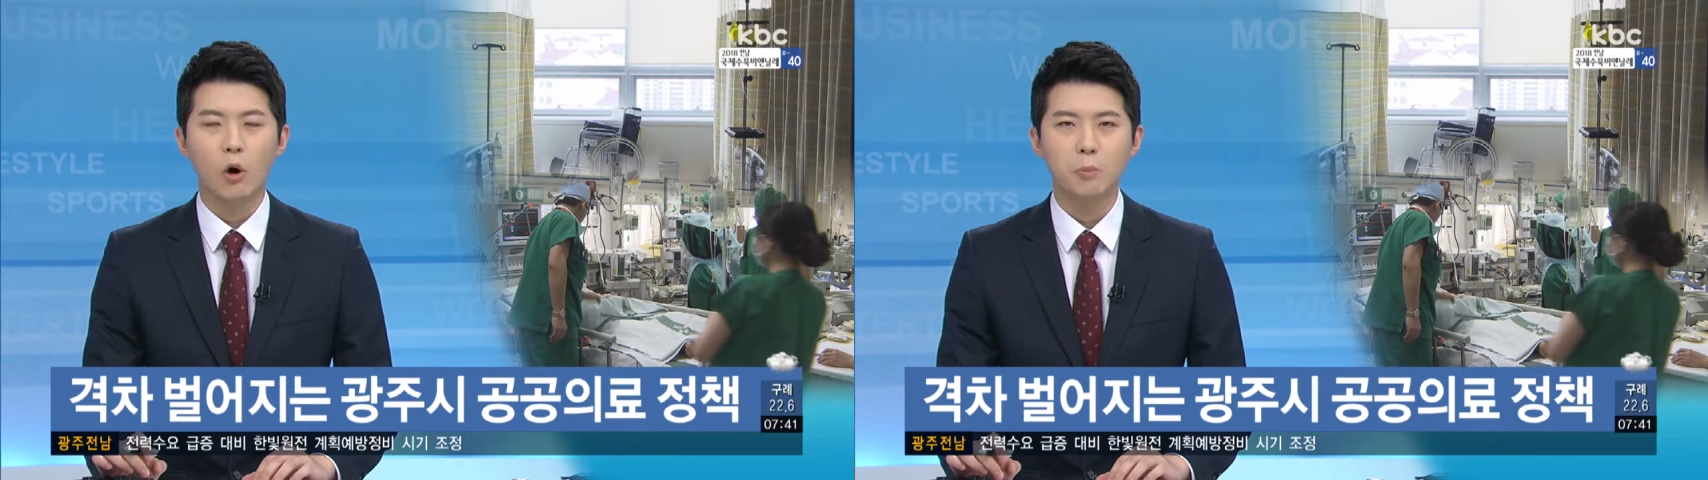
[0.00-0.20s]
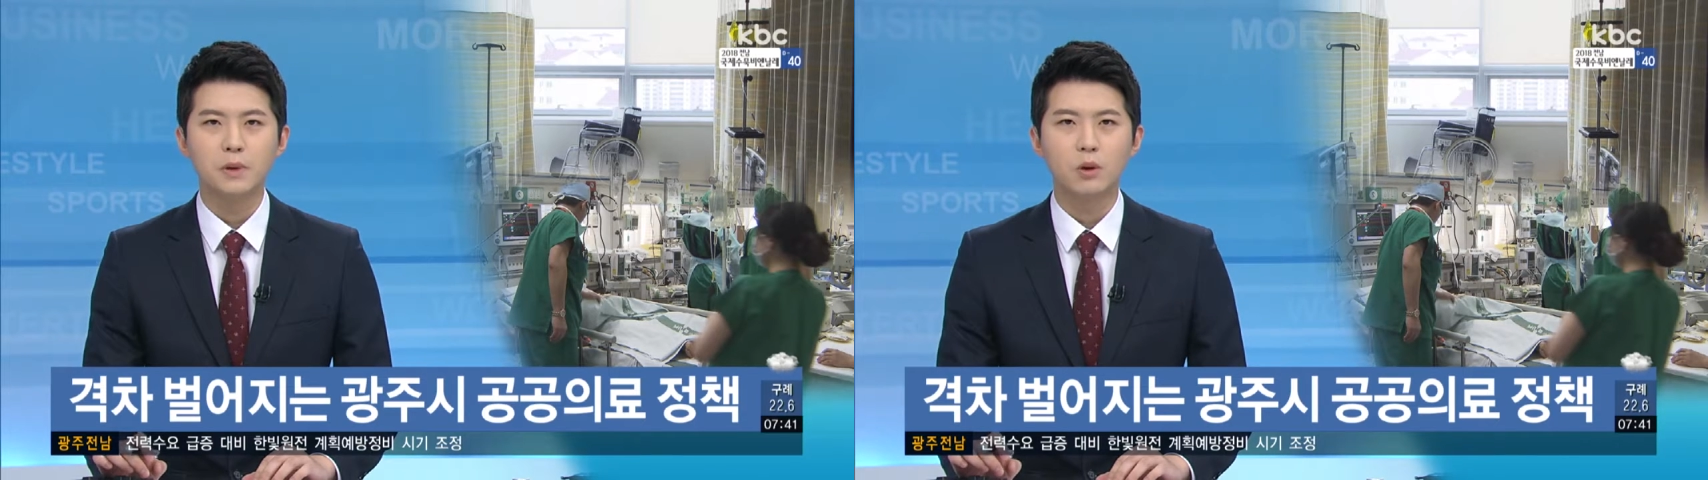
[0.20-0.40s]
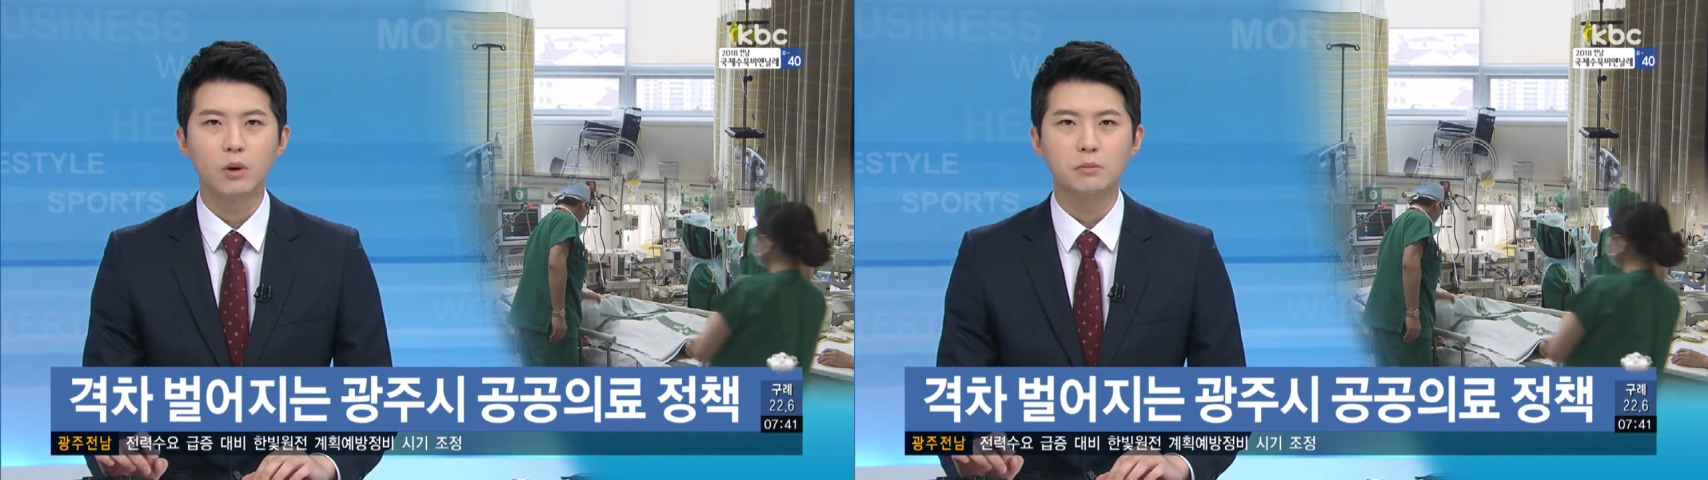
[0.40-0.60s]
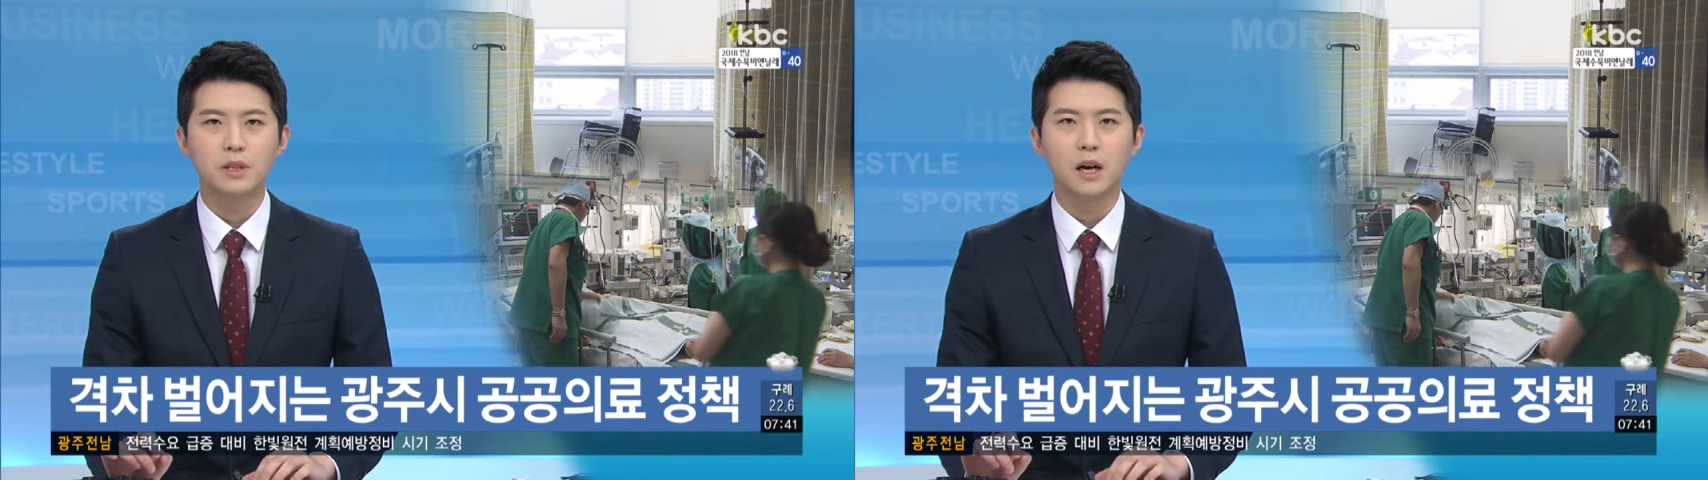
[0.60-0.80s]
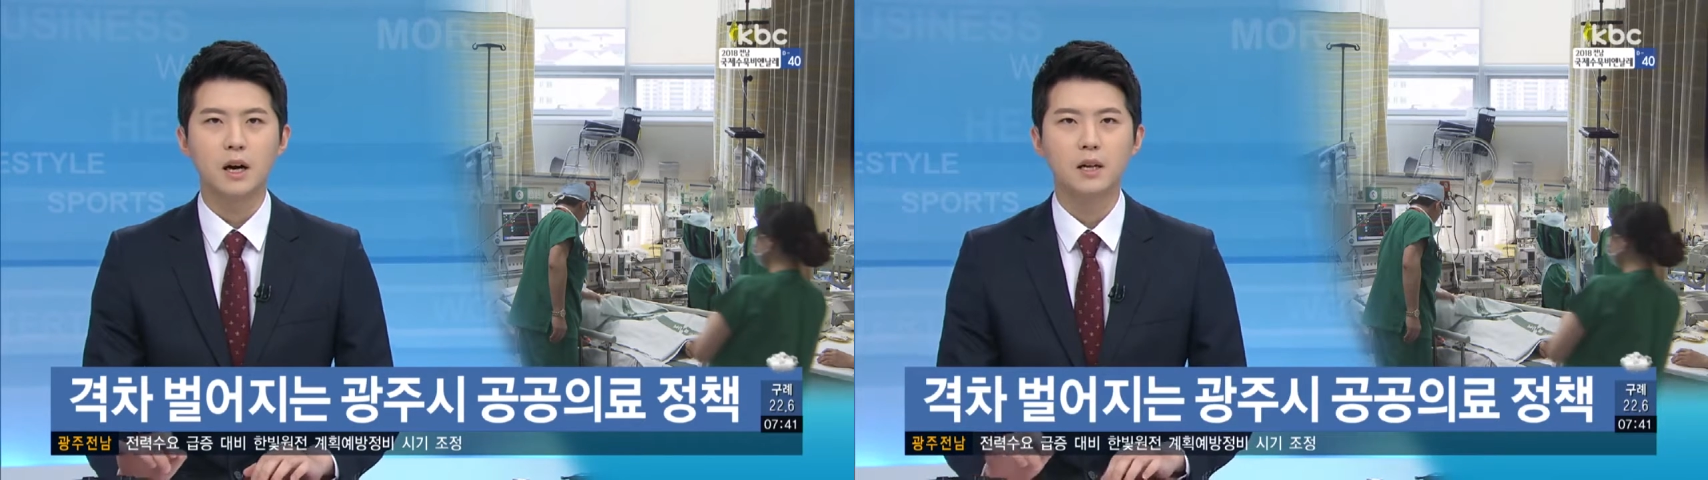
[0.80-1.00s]
없다고
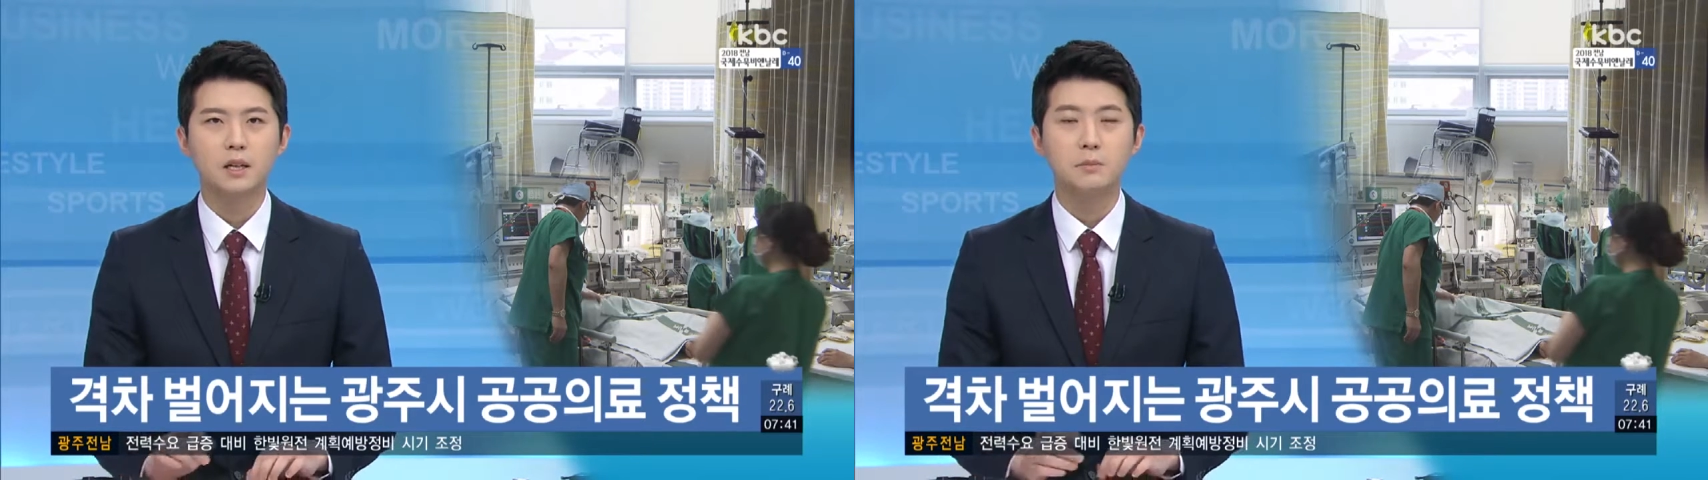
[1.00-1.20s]
합니다.